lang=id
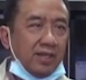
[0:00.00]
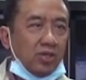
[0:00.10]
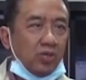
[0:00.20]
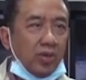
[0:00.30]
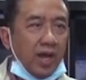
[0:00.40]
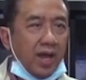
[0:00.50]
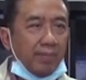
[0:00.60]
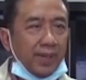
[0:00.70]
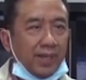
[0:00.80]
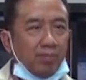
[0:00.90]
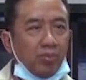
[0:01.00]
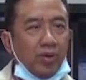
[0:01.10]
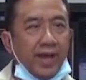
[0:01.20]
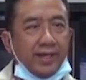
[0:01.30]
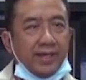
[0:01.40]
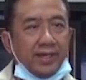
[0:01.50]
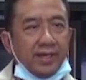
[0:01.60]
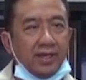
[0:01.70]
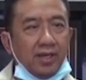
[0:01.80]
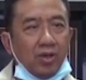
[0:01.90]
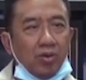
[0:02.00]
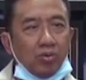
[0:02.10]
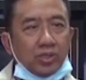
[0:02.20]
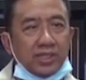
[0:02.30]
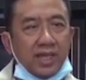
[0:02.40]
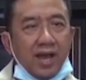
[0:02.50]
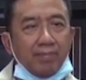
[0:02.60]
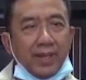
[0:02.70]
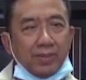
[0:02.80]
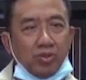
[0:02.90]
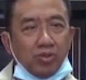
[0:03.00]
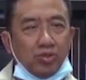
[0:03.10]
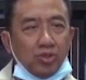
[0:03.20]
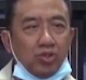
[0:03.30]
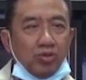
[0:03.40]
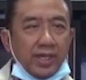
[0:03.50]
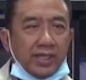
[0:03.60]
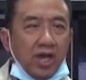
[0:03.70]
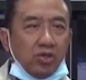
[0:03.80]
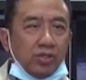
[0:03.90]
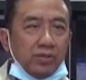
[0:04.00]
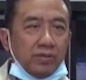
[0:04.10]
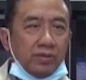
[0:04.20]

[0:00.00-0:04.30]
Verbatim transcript: Dua perempuan, usia 42 tahun,